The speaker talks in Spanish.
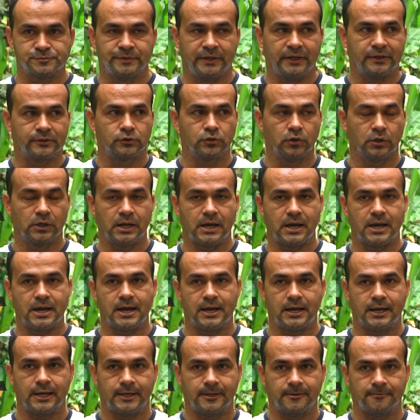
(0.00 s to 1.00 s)
Viendo
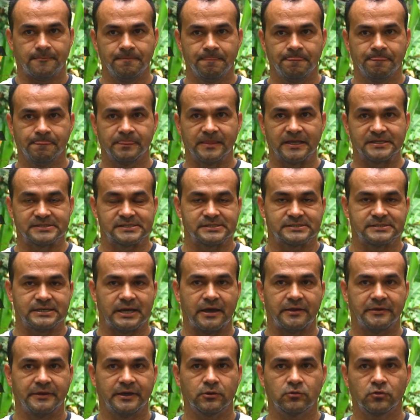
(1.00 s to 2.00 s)
la
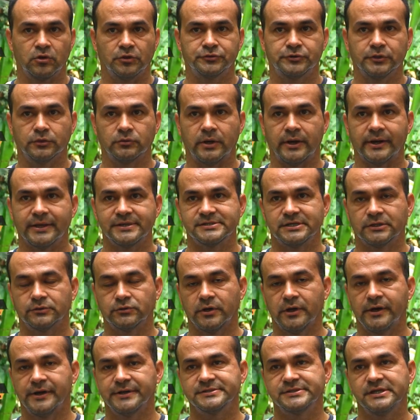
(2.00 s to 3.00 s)
necesidad de continuar
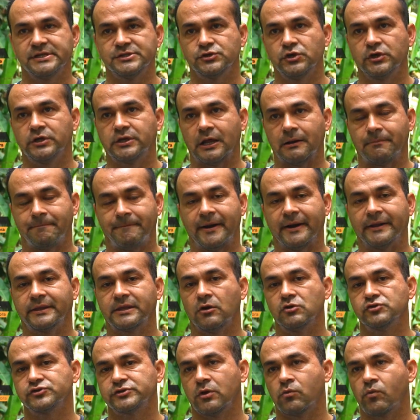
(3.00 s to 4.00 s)
haciendo ejercicio y que el parque
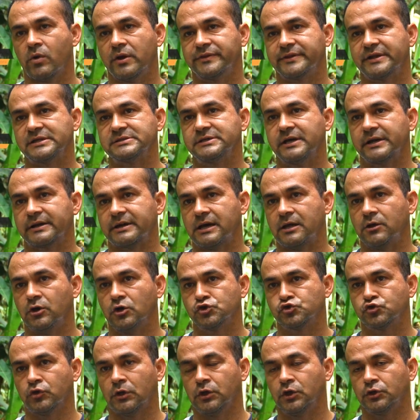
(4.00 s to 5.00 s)
aún se encuentra
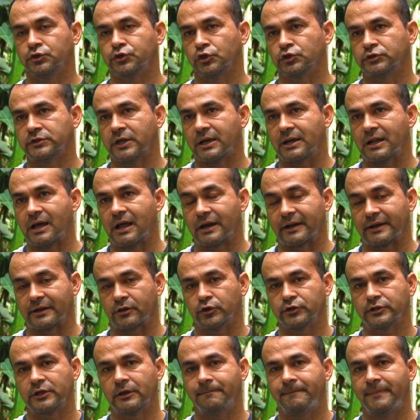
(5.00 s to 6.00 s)
cerrado, suelo trotar
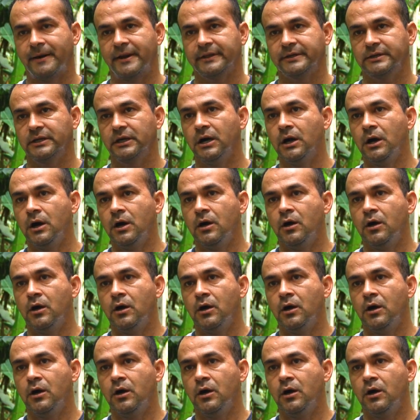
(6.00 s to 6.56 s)
alrededor del parque